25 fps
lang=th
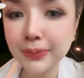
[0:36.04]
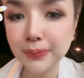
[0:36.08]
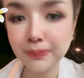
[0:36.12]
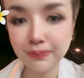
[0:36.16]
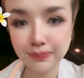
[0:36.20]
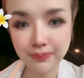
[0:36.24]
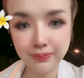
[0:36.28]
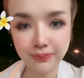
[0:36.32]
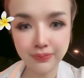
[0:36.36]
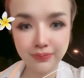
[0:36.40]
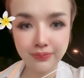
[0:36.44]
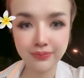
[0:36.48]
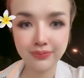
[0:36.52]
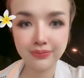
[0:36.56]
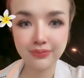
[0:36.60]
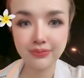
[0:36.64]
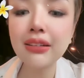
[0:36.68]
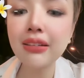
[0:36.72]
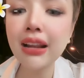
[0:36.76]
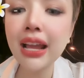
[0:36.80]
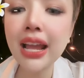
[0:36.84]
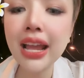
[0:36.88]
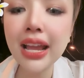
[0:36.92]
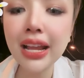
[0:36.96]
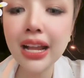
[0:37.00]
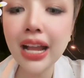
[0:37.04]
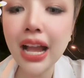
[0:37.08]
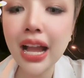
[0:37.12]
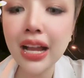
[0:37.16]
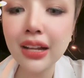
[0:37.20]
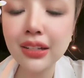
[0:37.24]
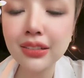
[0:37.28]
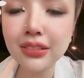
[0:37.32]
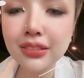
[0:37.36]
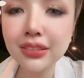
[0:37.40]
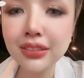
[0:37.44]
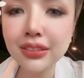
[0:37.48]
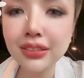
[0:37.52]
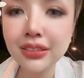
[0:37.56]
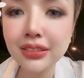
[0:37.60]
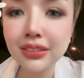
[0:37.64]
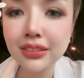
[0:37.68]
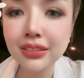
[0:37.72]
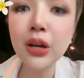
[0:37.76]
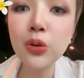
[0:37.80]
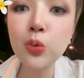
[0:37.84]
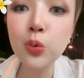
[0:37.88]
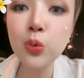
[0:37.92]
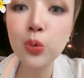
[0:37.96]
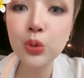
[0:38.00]
งคัน ซึ่งคันแรกอ่ะ
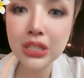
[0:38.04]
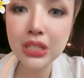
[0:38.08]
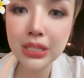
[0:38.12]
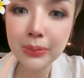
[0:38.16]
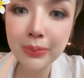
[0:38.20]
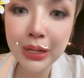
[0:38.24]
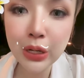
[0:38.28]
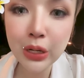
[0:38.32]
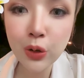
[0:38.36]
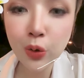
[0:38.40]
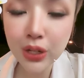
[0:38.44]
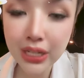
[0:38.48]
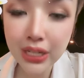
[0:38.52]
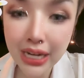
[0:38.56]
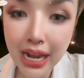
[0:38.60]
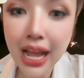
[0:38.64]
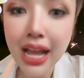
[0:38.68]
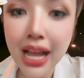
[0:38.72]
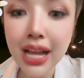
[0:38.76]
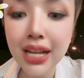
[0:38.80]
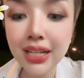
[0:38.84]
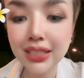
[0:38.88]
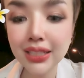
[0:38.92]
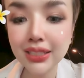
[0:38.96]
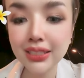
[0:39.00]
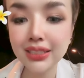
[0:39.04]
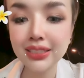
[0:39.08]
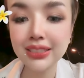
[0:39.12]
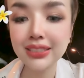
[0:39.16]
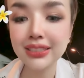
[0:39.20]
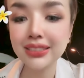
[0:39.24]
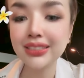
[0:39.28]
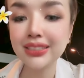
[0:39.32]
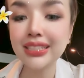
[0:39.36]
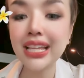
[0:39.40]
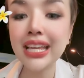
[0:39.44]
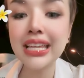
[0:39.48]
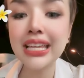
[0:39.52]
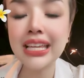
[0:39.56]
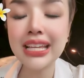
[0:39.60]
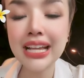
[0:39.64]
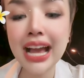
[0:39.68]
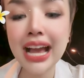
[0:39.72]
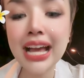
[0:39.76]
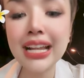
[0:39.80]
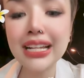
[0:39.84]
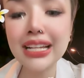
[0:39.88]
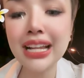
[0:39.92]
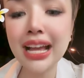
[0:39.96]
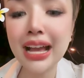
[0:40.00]
คุณต้าอู๋จะเป็นคนนั่ง
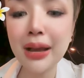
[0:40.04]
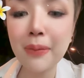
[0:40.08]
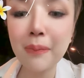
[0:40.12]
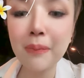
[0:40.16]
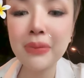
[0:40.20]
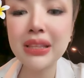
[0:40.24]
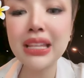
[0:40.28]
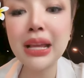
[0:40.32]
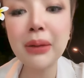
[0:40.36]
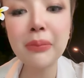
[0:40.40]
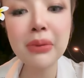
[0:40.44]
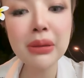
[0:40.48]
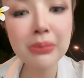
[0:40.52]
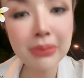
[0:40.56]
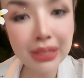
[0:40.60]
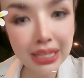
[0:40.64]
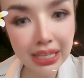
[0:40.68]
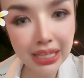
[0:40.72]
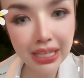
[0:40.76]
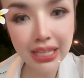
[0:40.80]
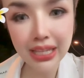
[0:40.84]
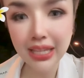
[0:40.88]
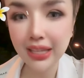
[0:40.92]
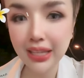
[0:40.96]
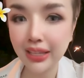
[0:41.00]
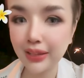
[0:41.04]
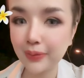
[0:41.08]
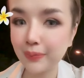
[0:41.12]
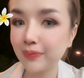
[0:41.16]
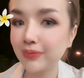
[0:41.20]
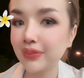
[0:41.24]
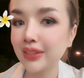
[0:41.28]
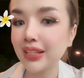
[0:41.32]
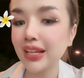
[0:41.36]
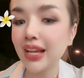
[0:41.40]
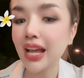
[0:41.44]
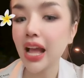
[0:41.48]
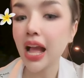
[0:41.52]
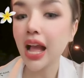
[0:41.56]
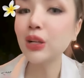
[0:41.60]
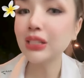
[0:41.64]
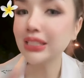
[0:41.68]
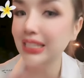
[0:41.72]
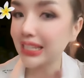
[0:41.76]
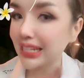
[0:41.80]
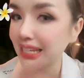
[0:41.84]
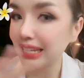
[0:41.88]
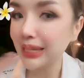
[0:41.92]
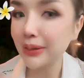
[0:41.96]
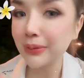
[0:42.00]
แต่อีกคันอ่ะมันยังไม่มี
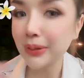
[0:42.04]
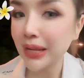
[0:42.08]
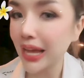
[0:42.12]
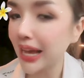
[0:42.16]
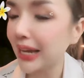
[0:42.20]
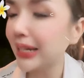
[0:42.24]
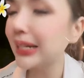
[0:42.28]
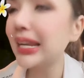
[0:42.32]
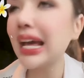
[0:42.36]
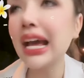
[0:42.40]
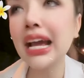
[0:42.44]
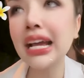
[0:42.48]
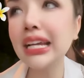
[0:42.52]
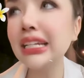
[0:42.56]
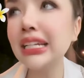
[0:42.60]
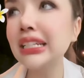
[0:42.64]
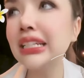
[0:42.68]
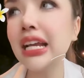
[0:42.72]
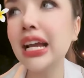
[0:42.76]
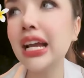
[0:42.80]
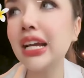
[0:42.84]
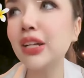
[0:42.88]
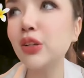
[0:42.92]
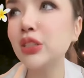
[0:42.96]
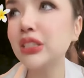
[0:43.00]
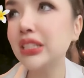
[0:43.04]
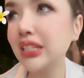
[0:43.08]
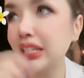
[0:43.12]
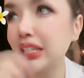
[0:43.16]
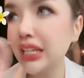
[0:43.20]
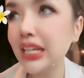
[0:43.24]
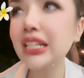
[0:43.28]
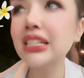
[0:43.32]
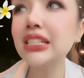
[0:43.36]
ถ้าน้องเจนนี่นั่งได้เนี่ย